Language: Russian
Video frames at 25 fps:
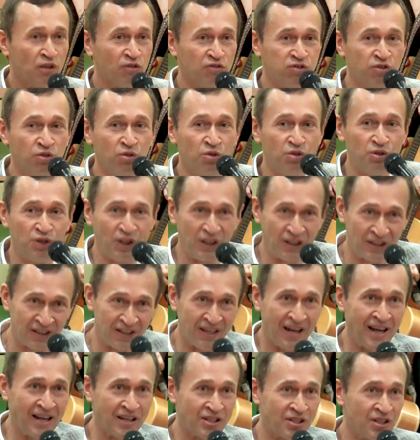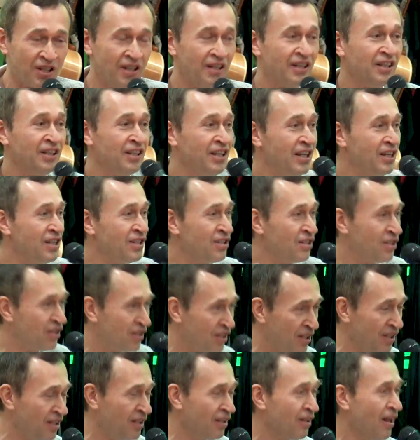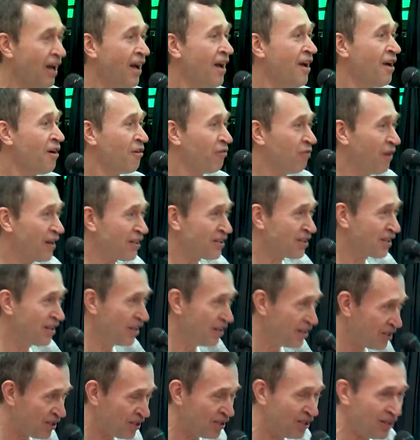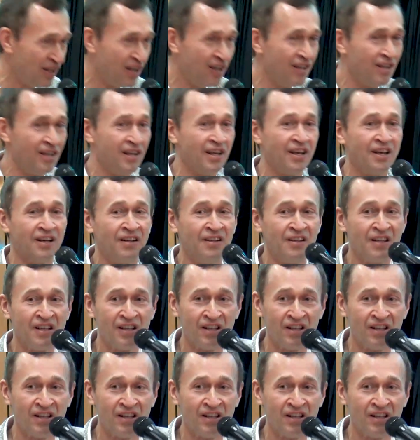Внутри нас есть сила воскресения.